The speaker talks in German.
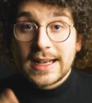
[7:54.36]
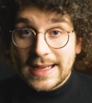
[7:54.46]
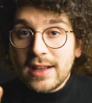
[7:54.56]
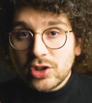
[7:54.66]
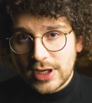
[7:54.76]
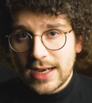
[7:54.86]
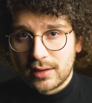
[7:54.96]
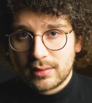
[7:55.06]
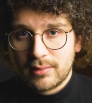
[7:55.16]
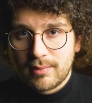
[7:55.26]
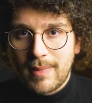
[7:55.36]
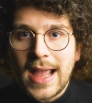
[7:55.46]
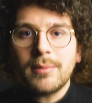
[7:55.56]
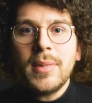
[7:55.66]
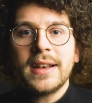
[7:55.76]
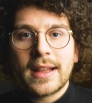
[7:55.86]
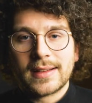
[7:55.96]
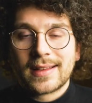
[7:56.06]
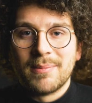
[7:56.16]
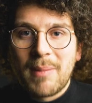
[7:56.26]
An der Stelle merkt man,
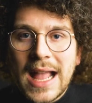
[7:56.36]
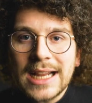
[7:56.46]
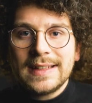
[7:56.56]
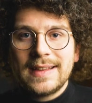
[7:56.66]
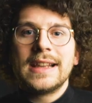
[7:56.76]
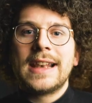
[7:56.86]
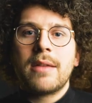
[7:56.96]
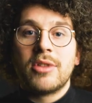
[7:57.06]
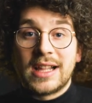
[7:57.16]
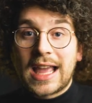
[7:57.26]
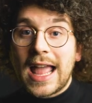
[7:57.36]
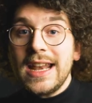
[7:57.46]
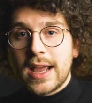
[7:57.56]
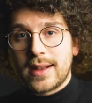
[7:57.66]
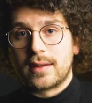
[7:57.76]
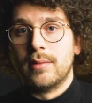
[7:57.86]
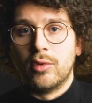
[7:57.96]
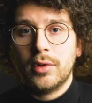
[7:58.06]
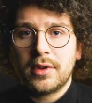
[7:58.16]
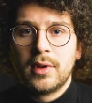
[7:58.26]
dass das Marketing-Label
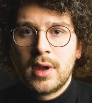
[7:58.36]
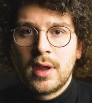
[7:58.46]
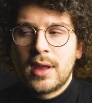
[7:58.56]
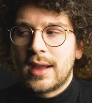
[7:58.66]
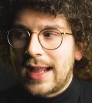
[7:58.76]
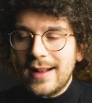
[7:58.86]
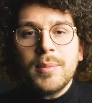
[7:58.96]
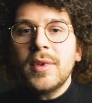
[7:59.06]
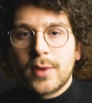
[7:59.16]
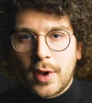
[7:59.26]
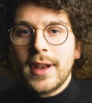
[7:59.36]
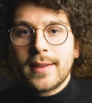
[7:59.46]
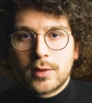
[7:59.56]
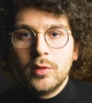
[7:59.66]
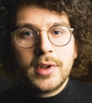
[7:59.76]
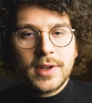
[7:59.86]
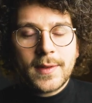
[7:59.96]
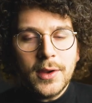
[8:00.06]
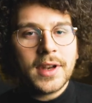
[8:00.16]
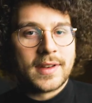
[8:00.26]
Reinheitsgebot ganz besonders gut
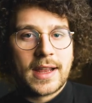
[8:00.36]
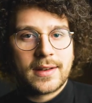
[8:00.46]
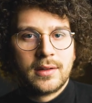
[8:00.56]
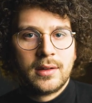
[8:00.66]
gezündet hat.